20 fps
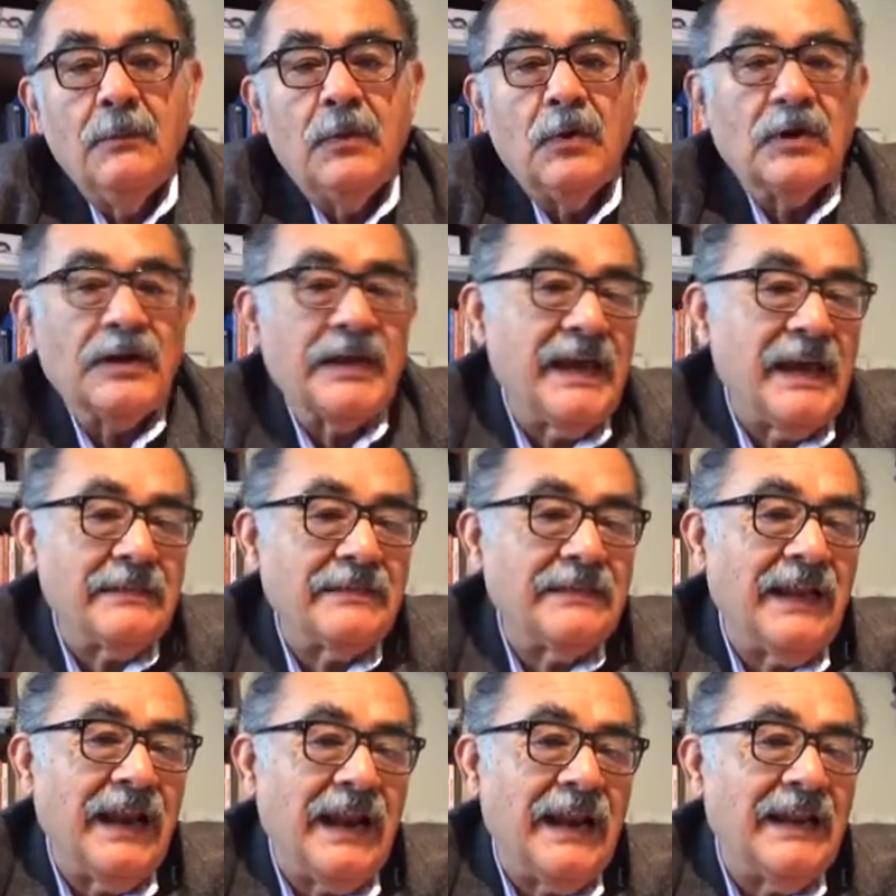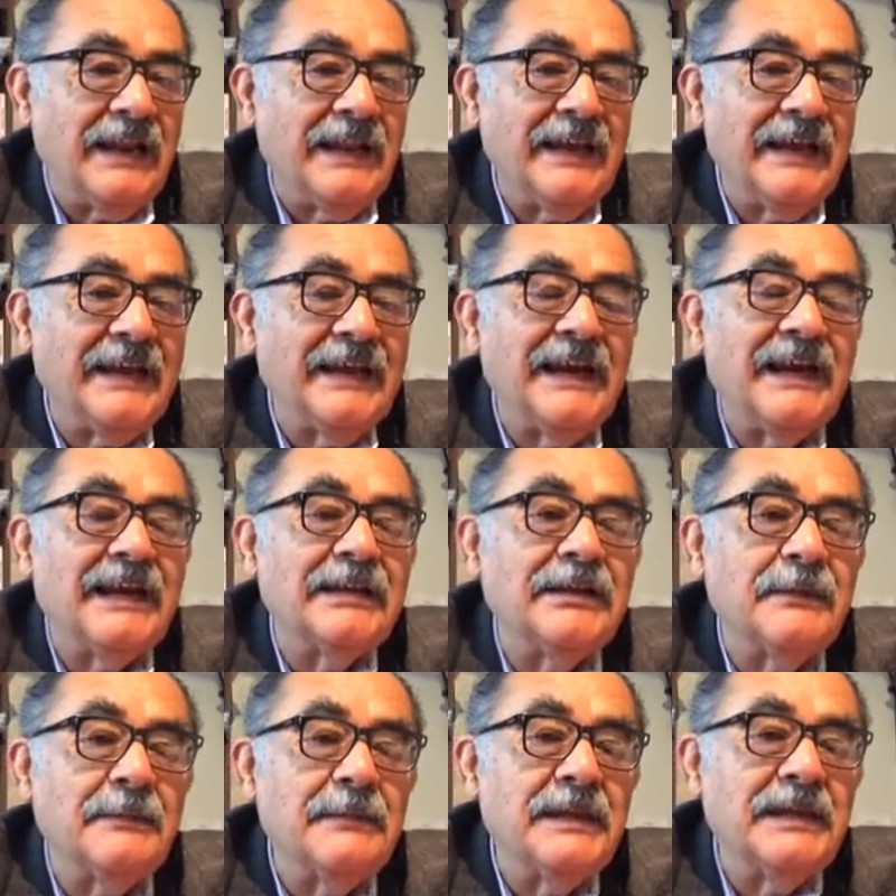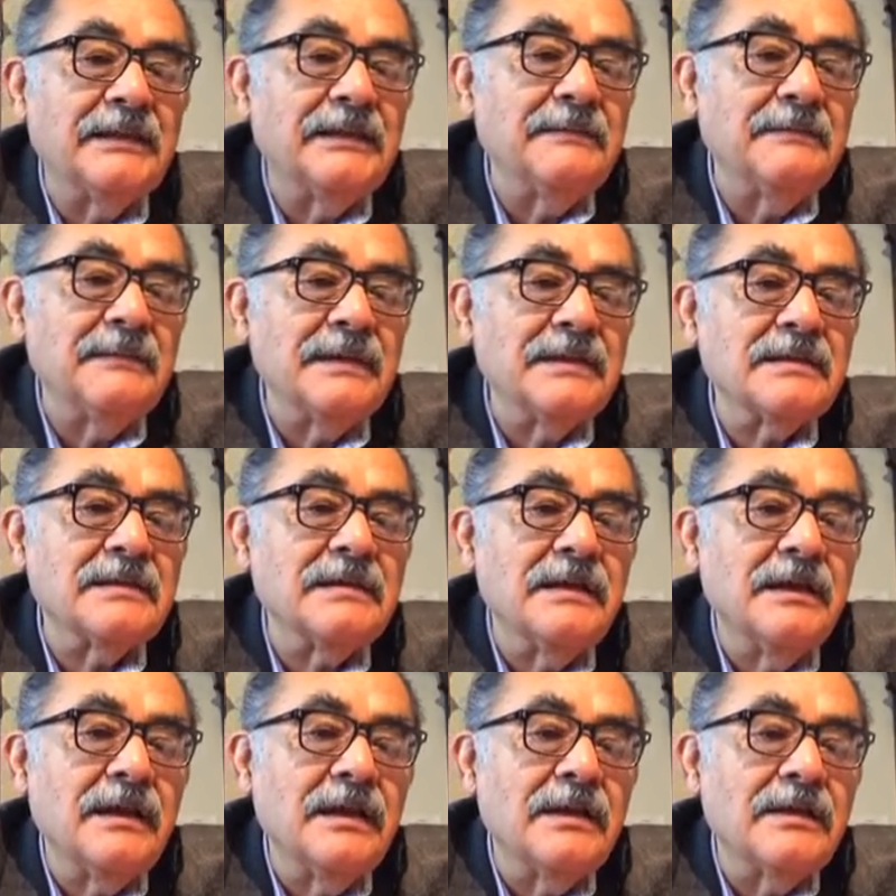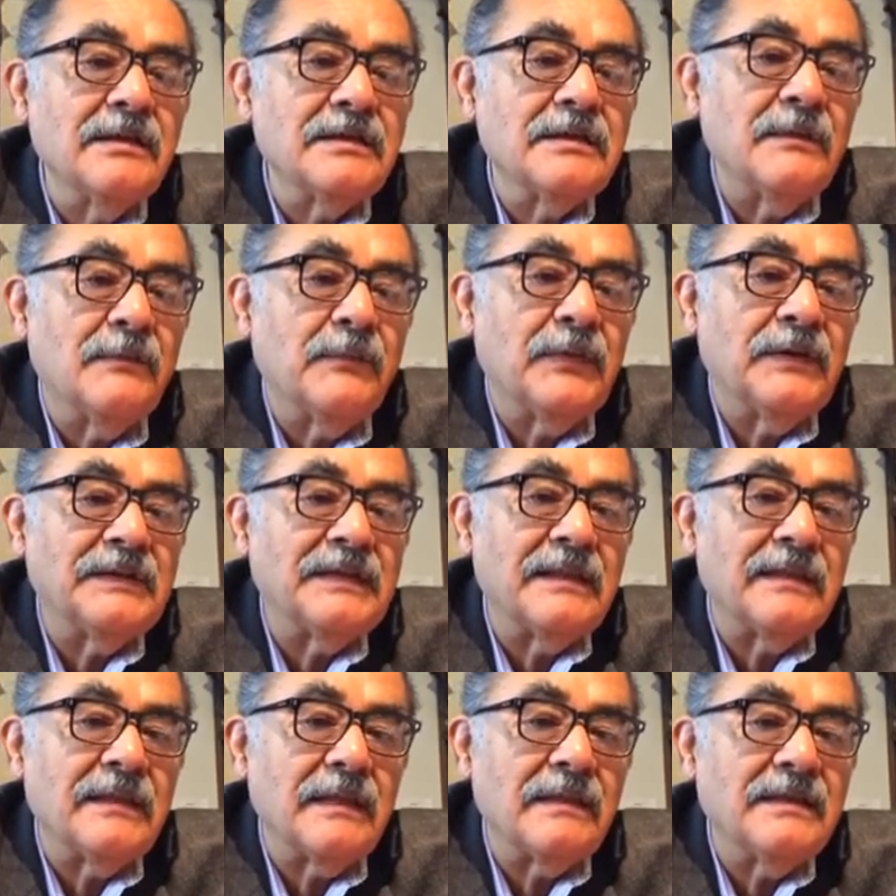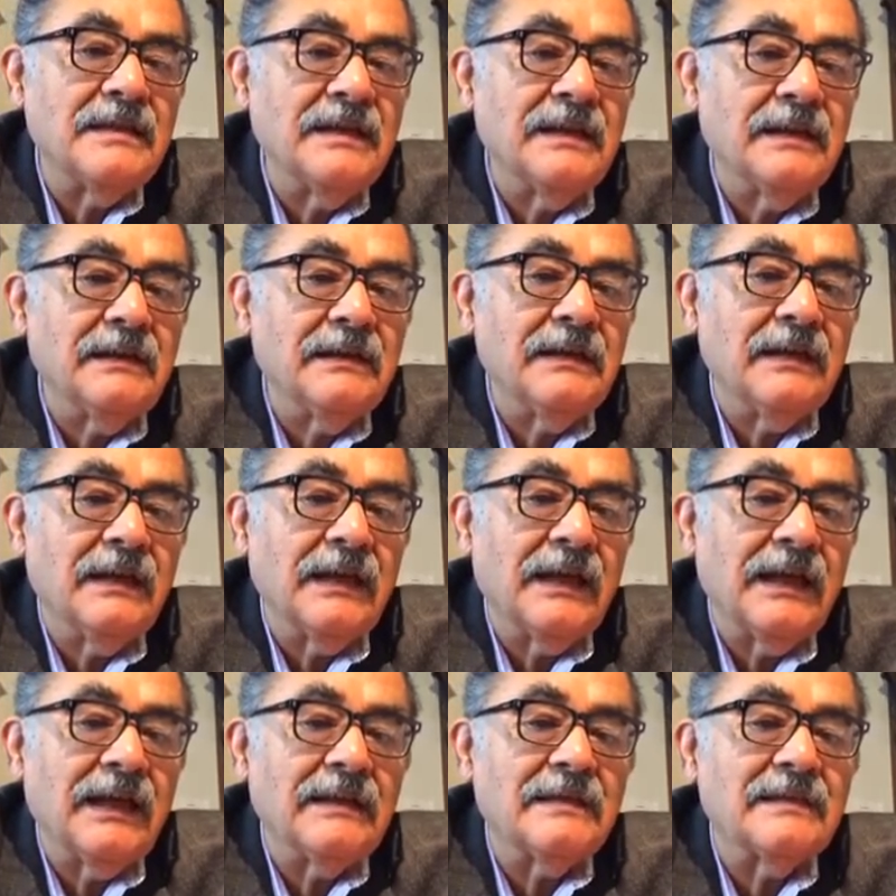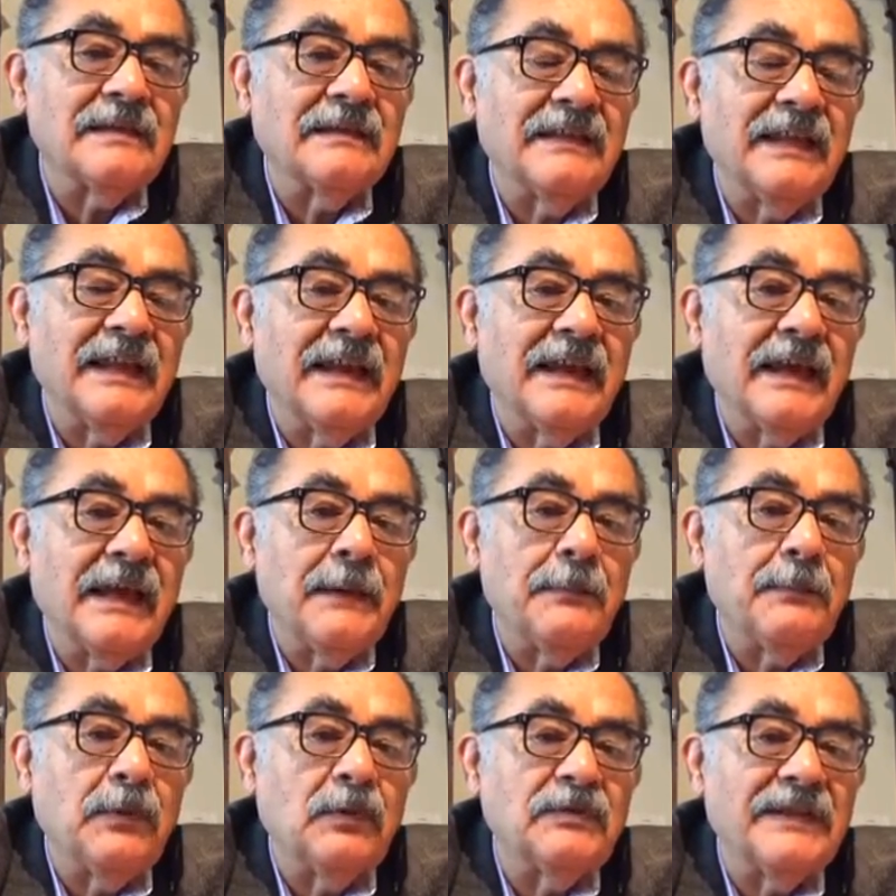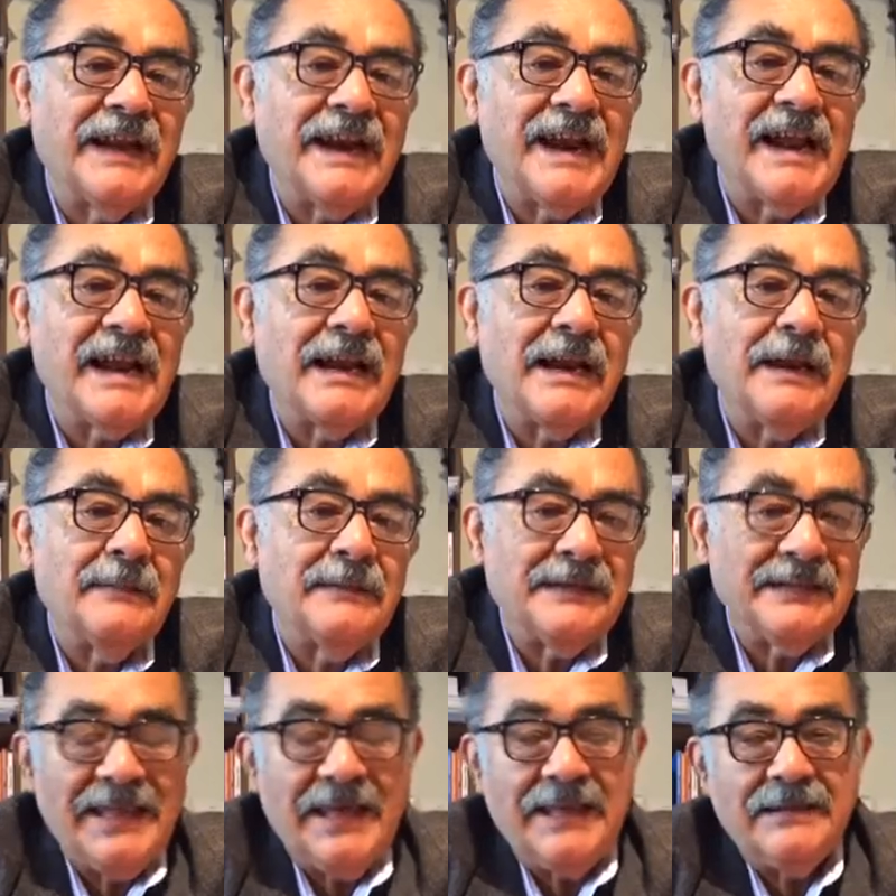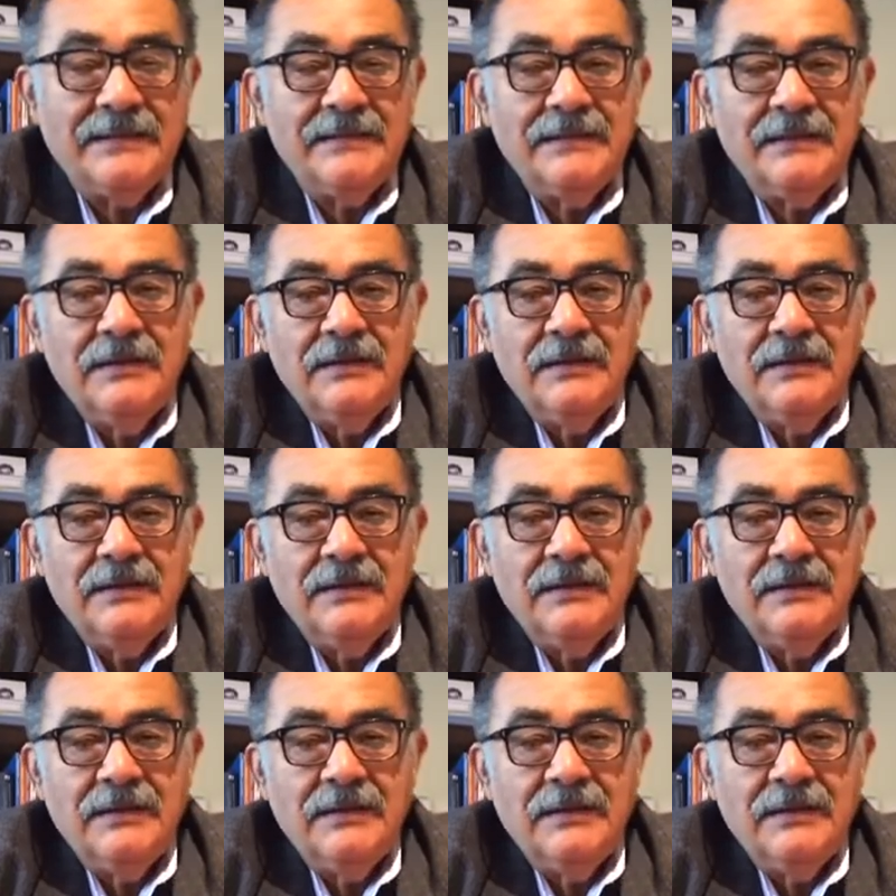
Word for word: ¿Por qué hasta la Ley General de Víctimas se puede decir que se tiene que ponderar la verdad?